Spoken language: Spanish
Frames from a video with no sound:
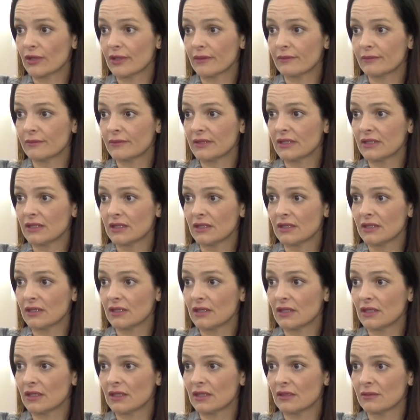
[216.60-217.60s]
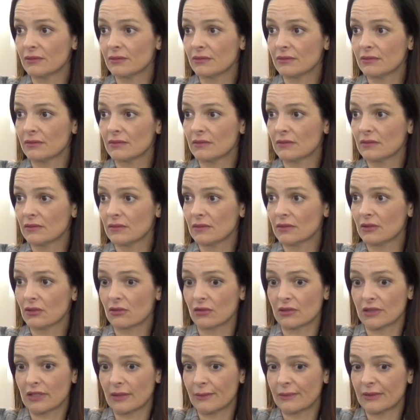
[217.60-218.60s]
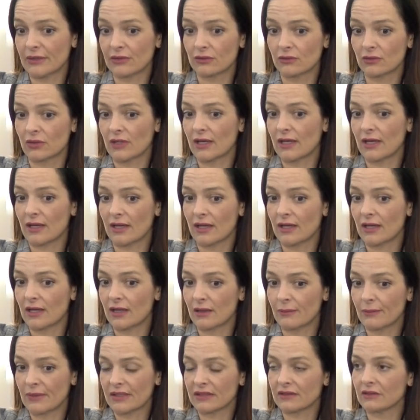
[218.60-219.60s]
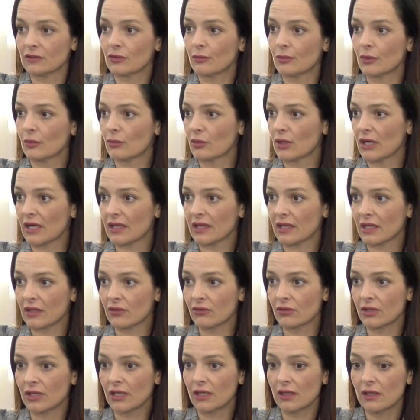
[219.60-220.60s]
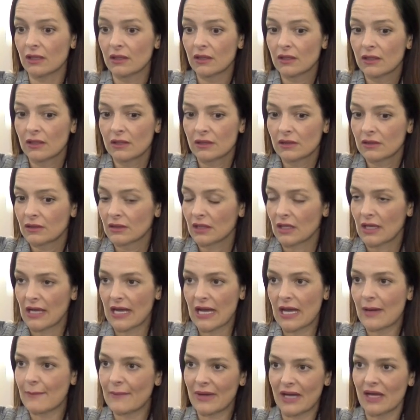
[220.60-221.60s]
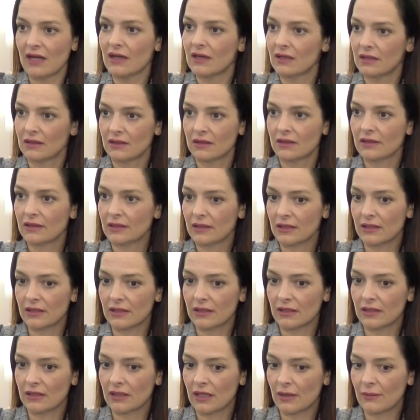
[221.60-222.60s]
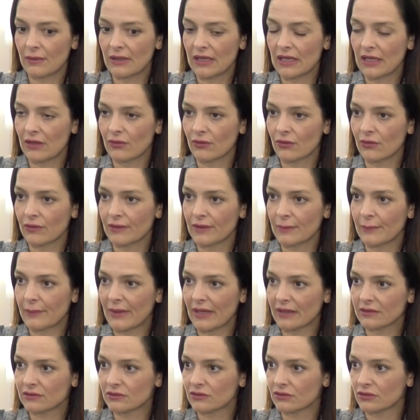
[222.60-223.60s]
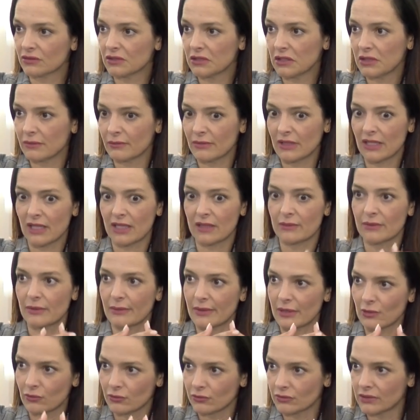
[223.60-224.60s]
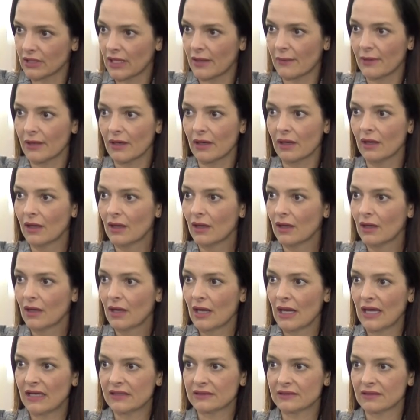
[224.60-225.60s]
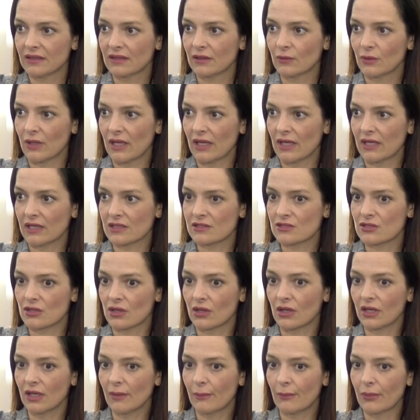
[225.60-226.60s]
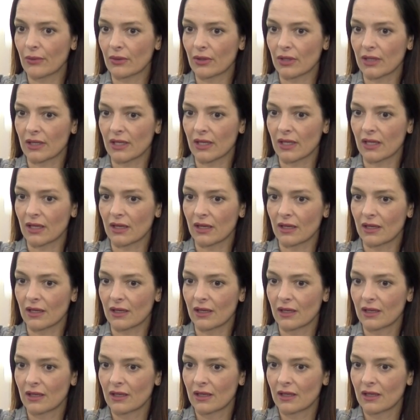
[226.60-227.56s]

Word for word: en mi, con respecto al Partido Popular de Arona, jamás he hablado de pactos, ni mira que me preguntaban antes de unas elecciones, porque